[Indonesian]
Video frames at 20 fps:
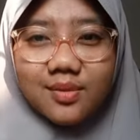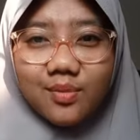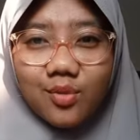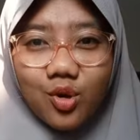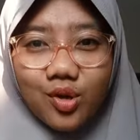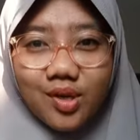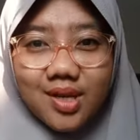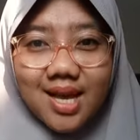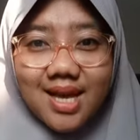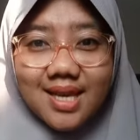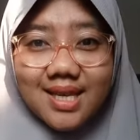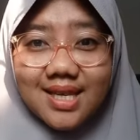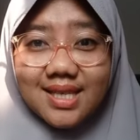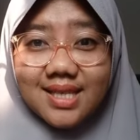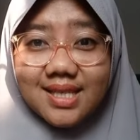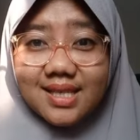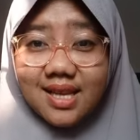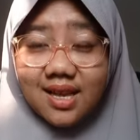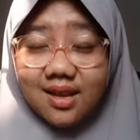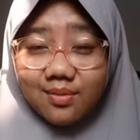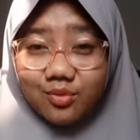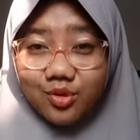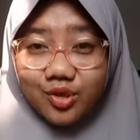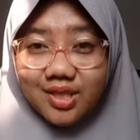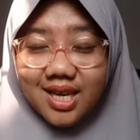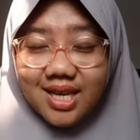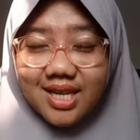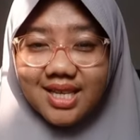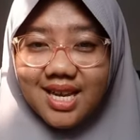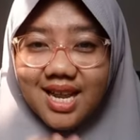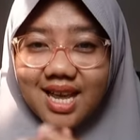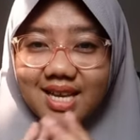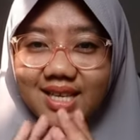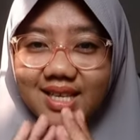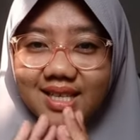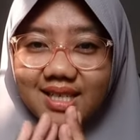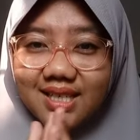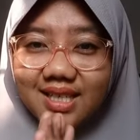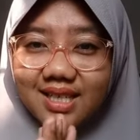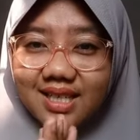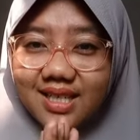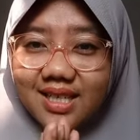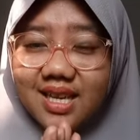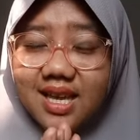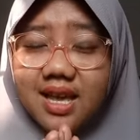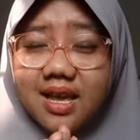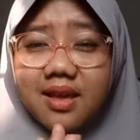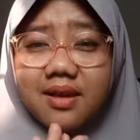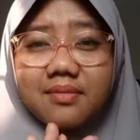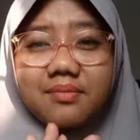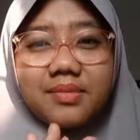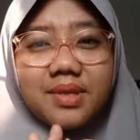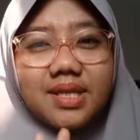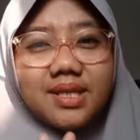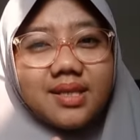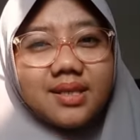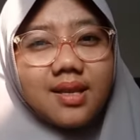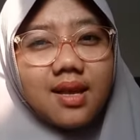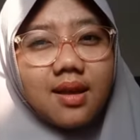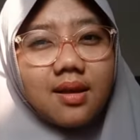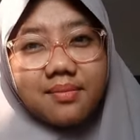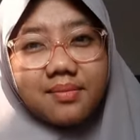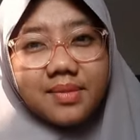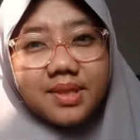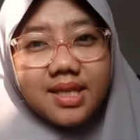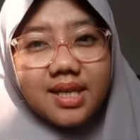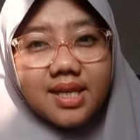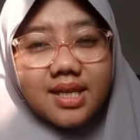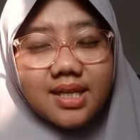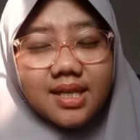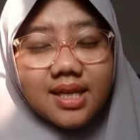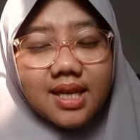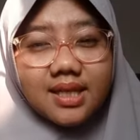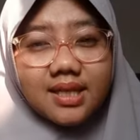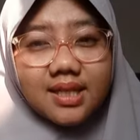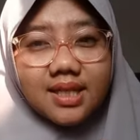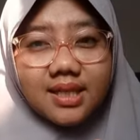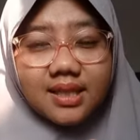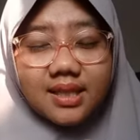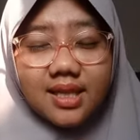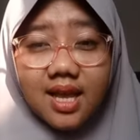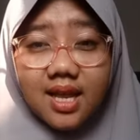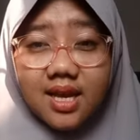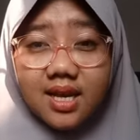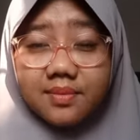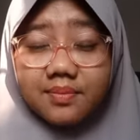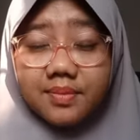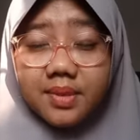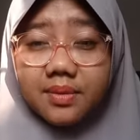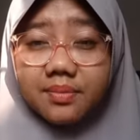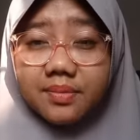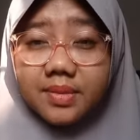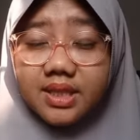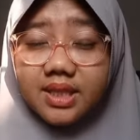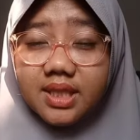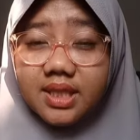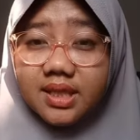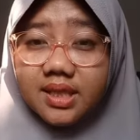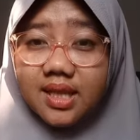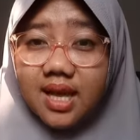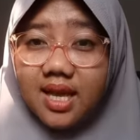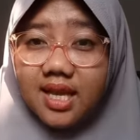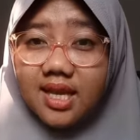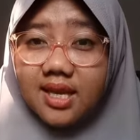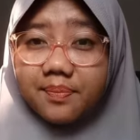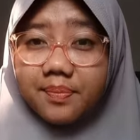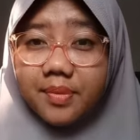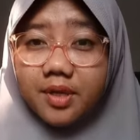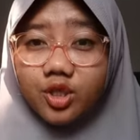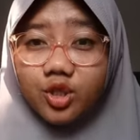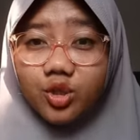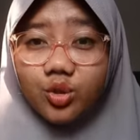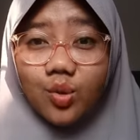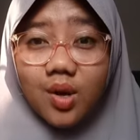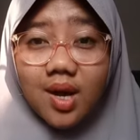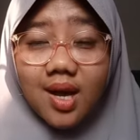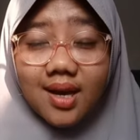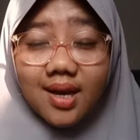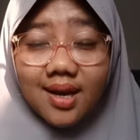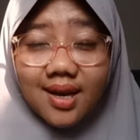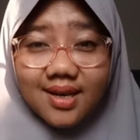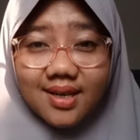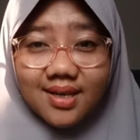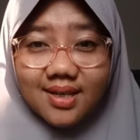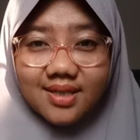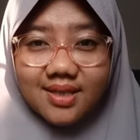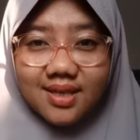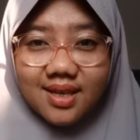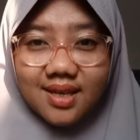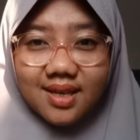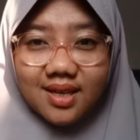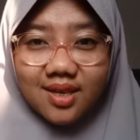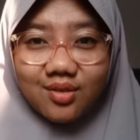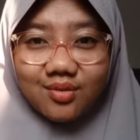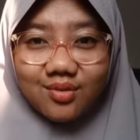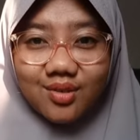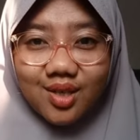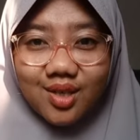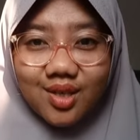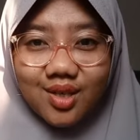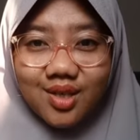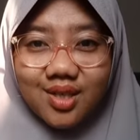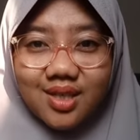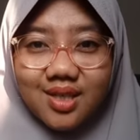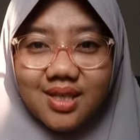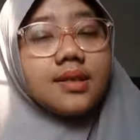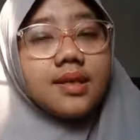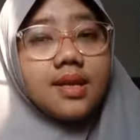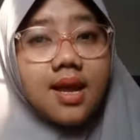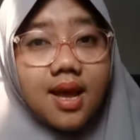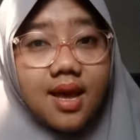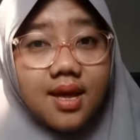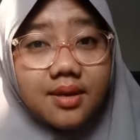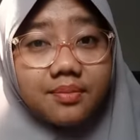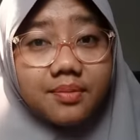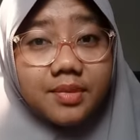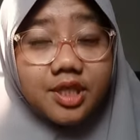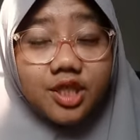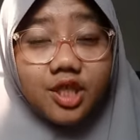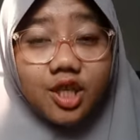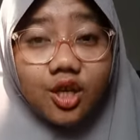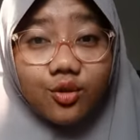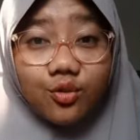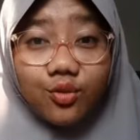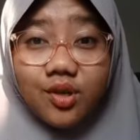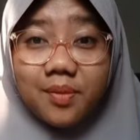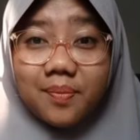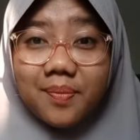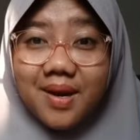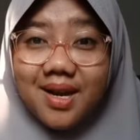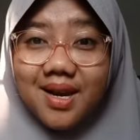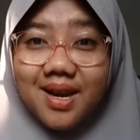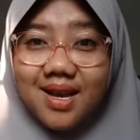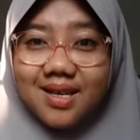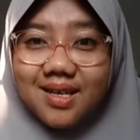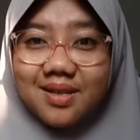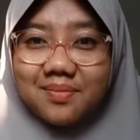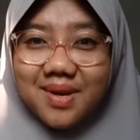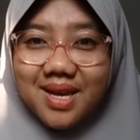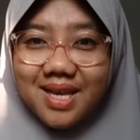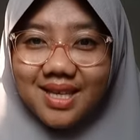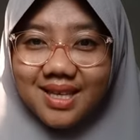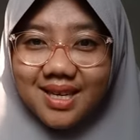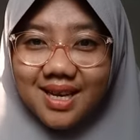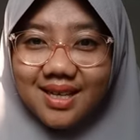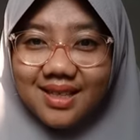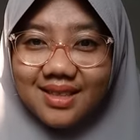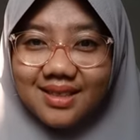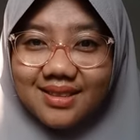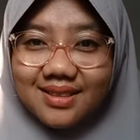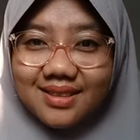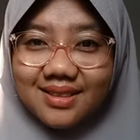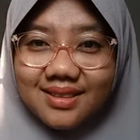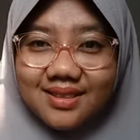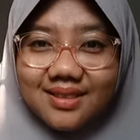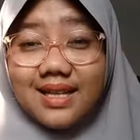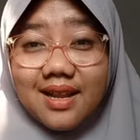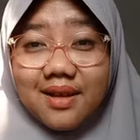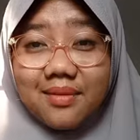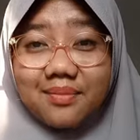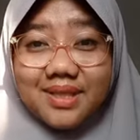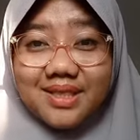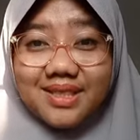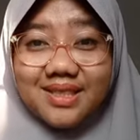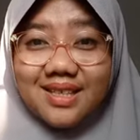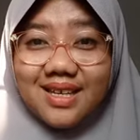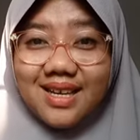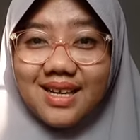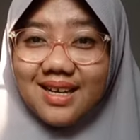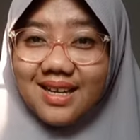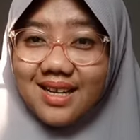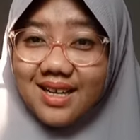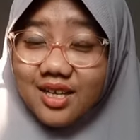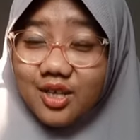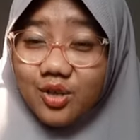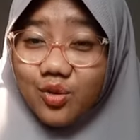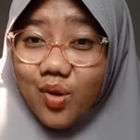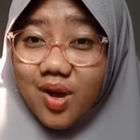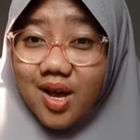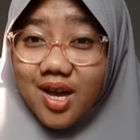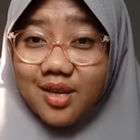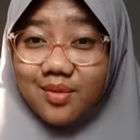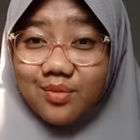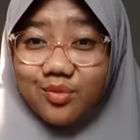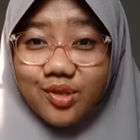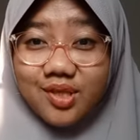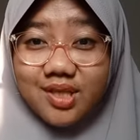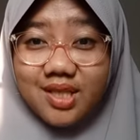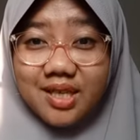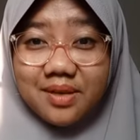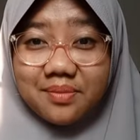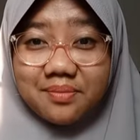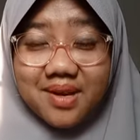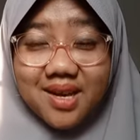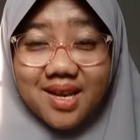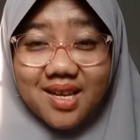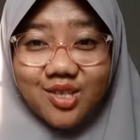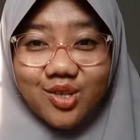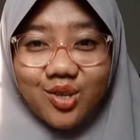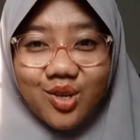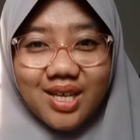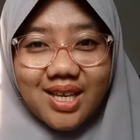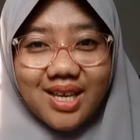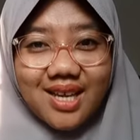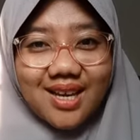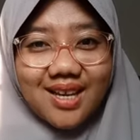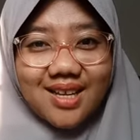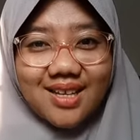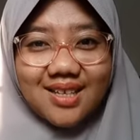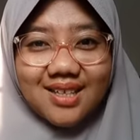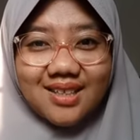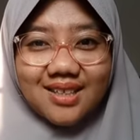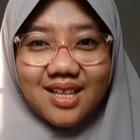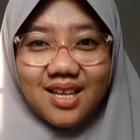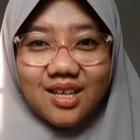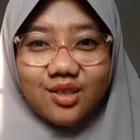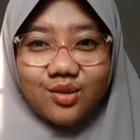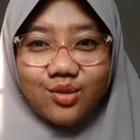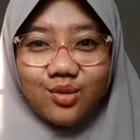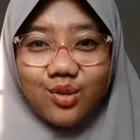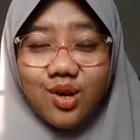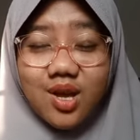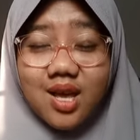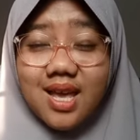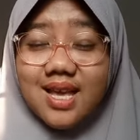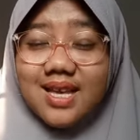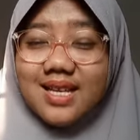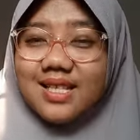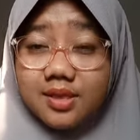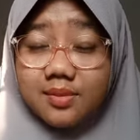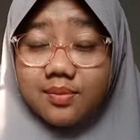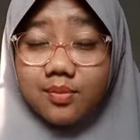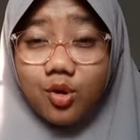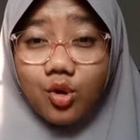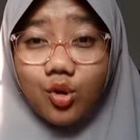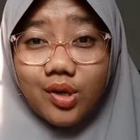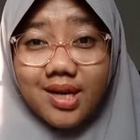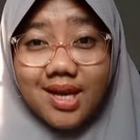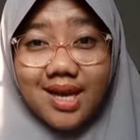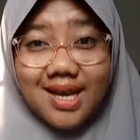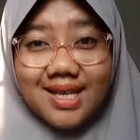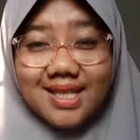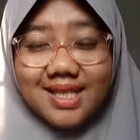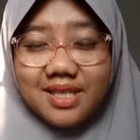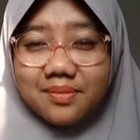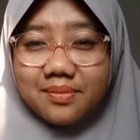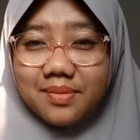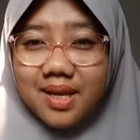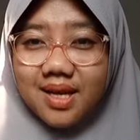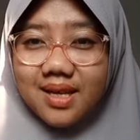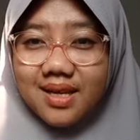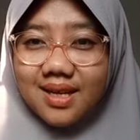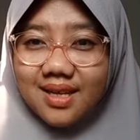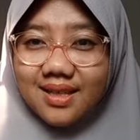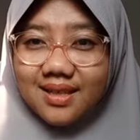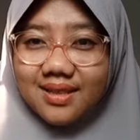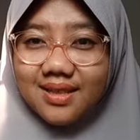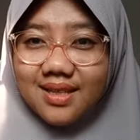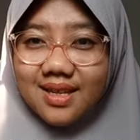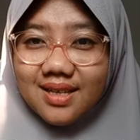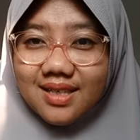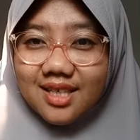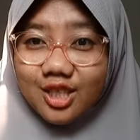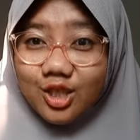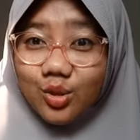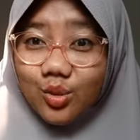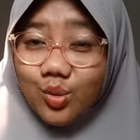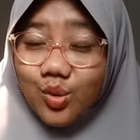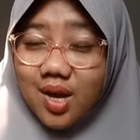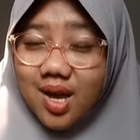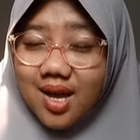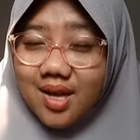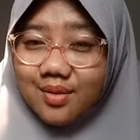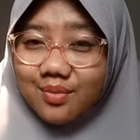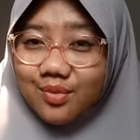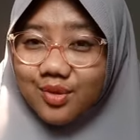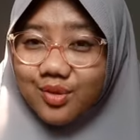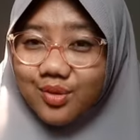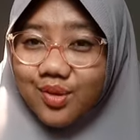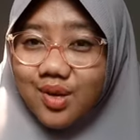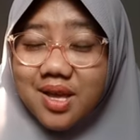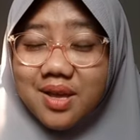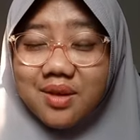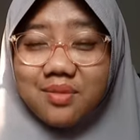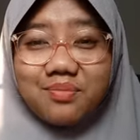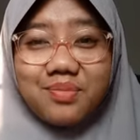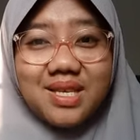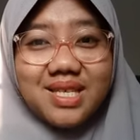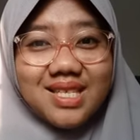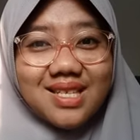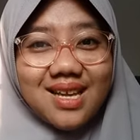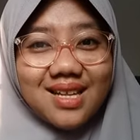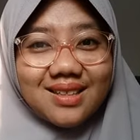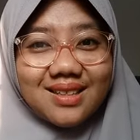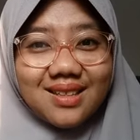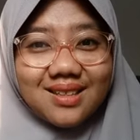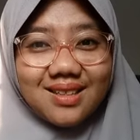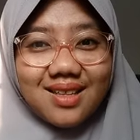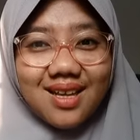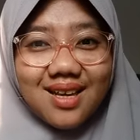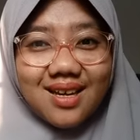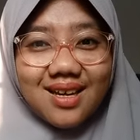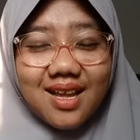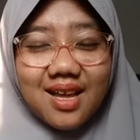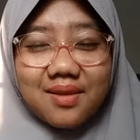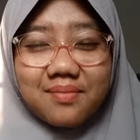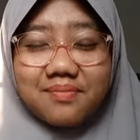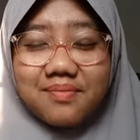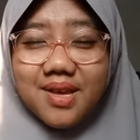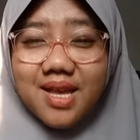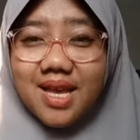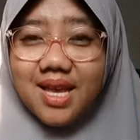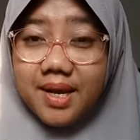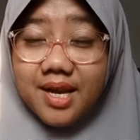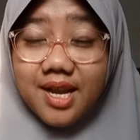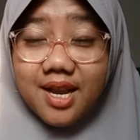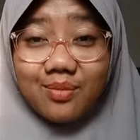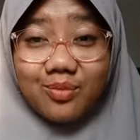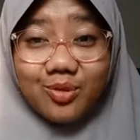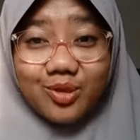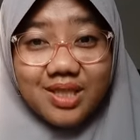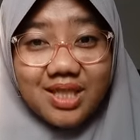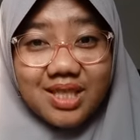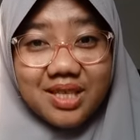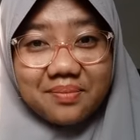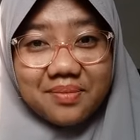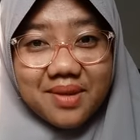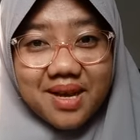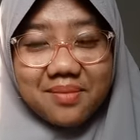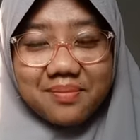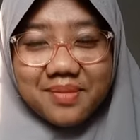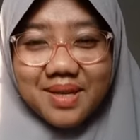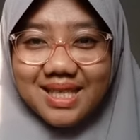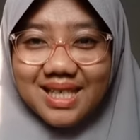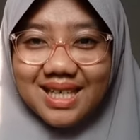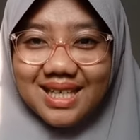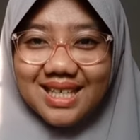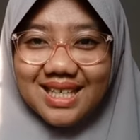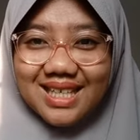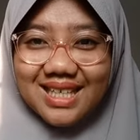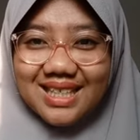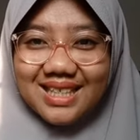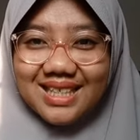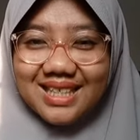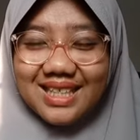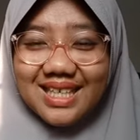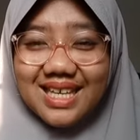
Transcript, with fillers: Semoga kisah mujahidah ini bisa menjadikan kita lebih mencintai perjuangan di jalan Allah dan menyeru kepada kebaikan. Selamat jalan wahai muslimah solihah dan tangguh. Semoga semangat dan keteguhanmu bisa tertanam pada muslimah masa kini.